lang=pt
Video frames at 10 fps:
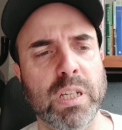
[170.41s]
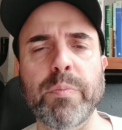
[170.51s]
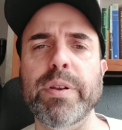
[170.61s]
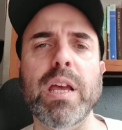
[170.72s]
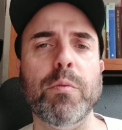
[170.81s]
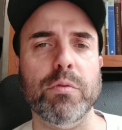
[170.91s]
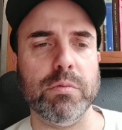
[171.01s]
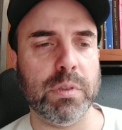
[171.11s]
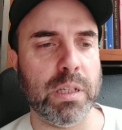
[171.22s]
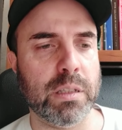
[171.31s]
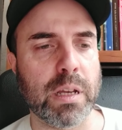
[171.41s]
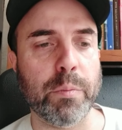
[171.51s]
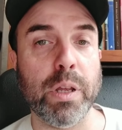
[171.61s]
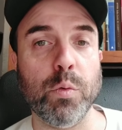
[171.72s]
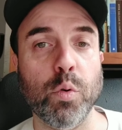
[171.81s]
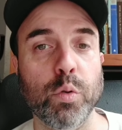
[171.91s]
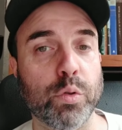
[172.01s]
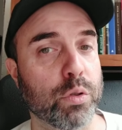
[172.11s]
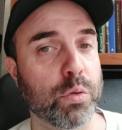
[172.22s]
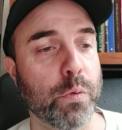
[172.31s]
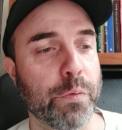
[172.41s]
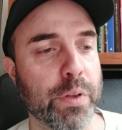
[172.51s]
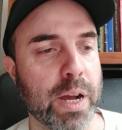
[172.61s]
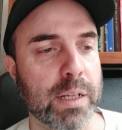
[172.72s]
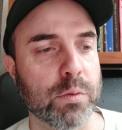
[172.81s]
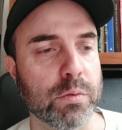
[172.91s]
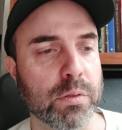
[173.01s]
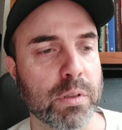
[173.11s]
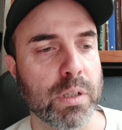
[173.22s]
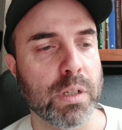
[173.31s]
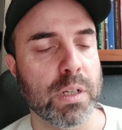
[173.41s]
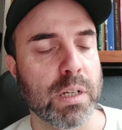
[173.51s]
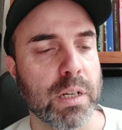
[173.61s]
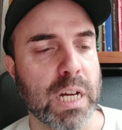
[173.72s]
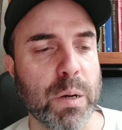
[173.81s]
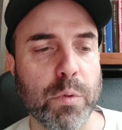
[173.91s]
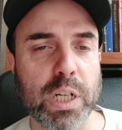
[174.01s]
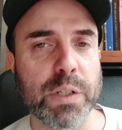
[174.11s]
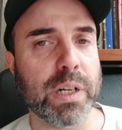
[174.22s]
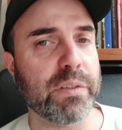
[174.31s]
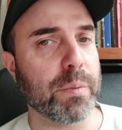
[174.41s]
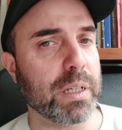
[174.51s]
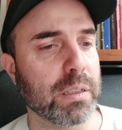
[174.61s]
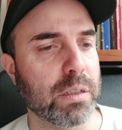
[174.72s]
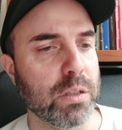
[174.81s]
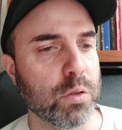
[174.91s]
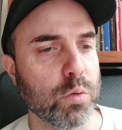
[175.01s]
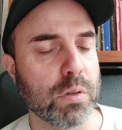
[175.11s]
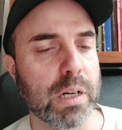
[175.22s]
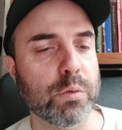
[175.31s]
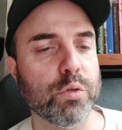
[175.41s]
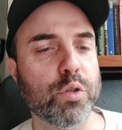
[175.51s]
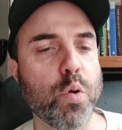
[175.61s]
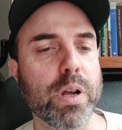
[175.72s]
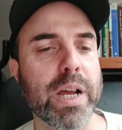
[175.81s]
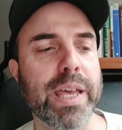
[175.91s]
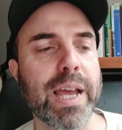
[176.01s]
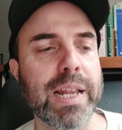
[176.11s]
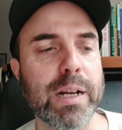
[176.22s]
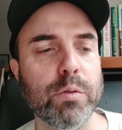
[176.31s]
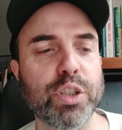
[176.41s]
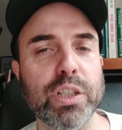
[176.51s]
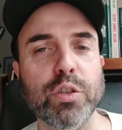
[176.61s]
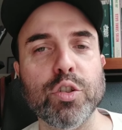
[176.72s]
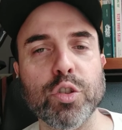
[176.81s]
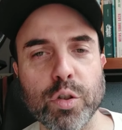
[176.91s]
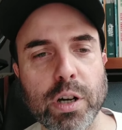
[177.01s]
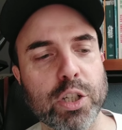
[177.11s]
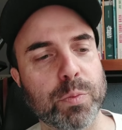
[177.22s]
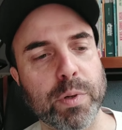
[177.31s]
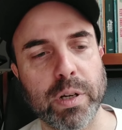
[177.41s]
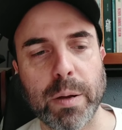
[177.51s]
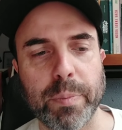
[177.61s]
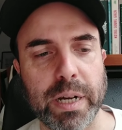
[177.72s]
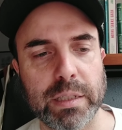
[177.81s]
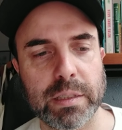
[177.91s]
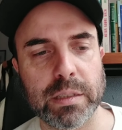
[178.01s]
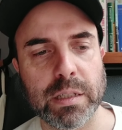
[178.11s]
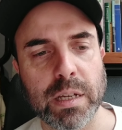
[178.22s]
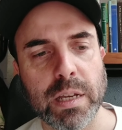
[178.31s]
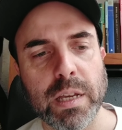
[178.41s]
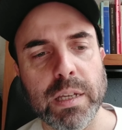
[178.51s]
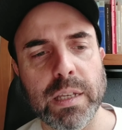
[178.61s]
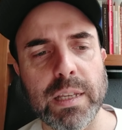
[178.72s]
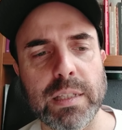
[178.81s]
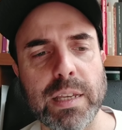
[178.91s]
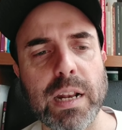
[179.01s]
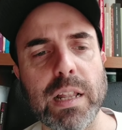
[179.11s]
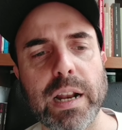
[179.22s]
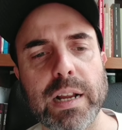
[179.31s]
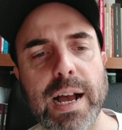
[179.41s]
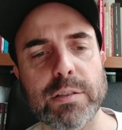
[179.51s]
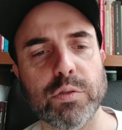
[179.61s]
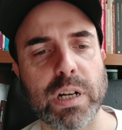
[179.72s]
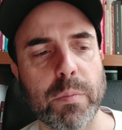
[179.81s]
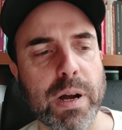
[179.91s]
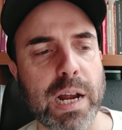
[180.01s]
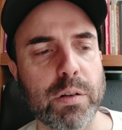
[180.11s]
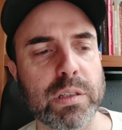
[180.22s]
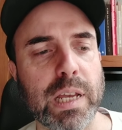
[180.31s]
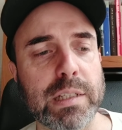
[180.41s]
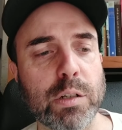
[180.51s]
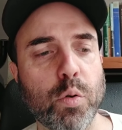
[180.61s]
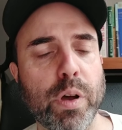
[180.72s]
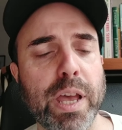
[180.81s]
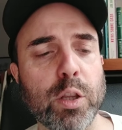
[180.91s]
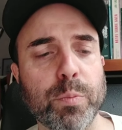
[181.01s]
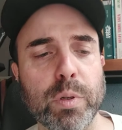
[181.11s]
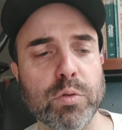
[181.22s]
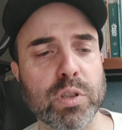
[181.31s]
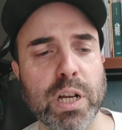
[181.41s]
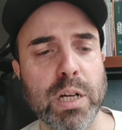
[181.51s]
Que prêmio? Quis saber o outro desconfiado. A morte falava macio, anunciou que aquele era um dia de sorte para o rapaz. Que se ele largasse o trabalho e saísse correndo pelos